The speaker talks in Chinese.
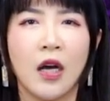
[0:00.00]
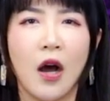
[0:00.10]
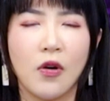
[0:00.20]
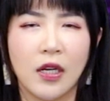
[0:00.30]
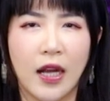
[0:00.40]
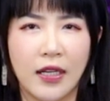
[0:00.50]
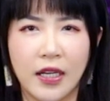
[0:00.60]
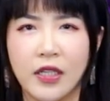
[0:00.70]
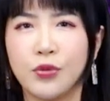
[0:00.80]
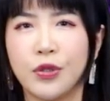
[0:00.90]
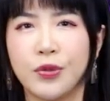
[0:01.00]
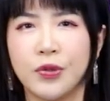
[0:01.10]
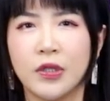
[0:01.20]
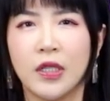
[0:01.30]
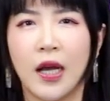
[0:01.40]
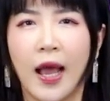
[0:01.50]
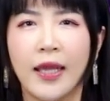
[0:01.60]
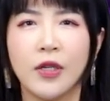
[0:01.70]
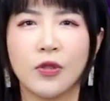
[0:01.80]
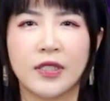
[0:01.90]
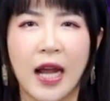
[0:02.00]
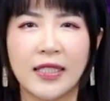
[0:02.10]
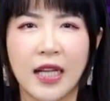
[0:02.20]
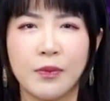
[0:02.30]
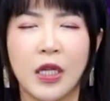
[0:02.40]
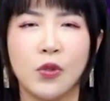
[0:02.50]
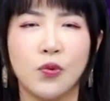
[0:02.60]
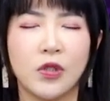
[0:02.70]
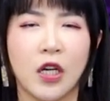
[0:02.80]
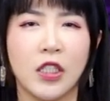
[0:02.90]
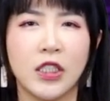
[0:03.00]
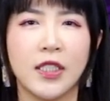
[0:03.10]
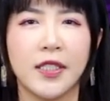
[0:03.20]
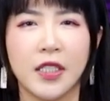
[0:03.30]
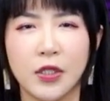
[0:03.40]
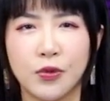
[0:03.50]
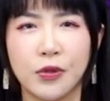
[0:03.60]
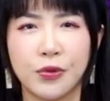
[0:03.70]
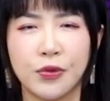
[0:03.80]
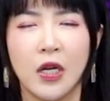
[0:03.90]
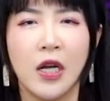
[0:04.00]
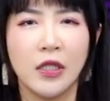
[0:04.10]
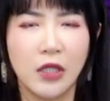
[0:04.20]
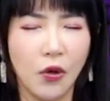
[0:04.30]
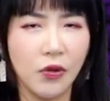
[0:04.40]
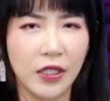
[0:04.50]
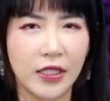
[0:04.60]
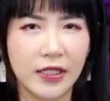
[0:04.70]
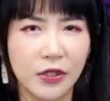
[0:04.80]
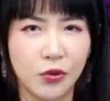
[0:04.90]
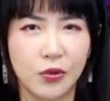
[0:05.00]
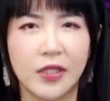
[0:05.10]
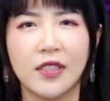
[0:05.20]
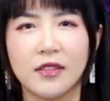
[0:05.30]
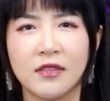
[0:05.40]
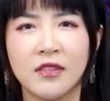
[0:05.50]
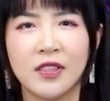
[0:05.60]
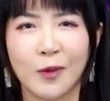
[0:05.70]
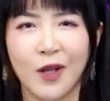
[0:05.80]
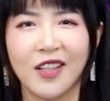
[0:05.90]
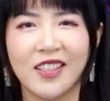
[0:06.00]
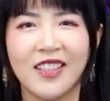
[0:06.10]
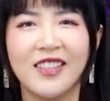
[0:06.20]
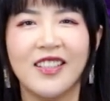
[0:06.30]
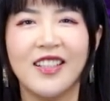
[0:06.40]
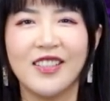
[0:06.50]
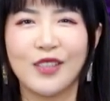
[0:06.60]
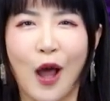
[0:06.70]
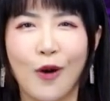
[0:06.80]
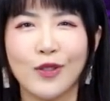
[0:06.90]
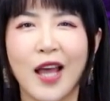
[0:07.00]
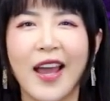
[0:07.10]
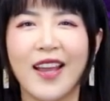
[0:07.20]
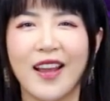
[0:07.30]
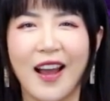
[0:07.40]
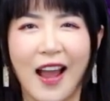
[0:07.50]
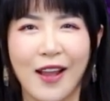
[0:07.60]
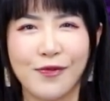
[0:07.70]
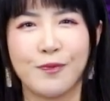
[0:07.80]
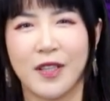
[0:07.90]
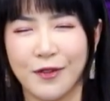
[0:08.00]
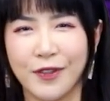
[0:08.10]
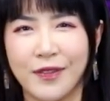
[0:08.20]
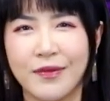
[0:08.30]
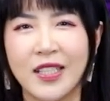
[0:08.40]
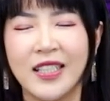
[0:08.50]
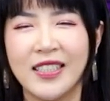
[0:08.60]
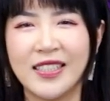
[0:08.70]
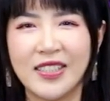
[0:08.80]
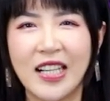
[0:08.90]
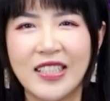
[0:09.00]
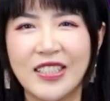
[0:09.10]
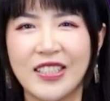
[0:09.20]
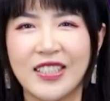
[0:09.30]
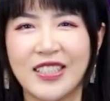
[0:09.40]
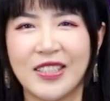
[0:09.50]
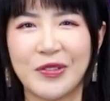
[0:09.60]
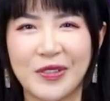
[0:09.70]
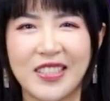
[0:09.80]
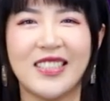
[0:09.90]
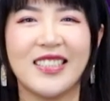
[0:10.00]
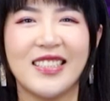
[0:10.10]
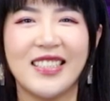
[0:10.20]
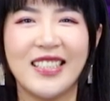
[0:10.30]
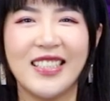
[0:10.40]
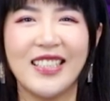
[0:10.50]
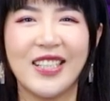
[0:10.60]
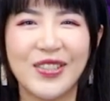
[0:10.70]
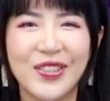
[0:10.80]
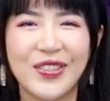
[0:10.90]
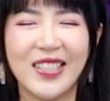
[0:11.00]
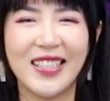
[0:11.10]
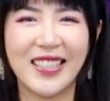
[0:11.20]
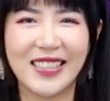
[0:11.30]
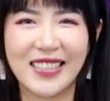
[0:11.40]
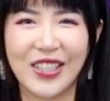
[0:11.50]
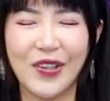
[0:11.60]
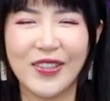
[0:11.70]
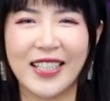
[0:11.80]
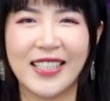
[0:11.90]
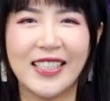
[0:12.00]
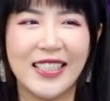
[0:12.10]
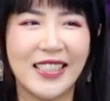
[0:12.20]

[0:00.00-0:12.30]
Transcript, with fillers: 奥克兰联合学区，还有沙加缅度城市联合学区，都已经决定怎么样呢？淘汰 F 评分，限制使用地，也就是说，以后呢，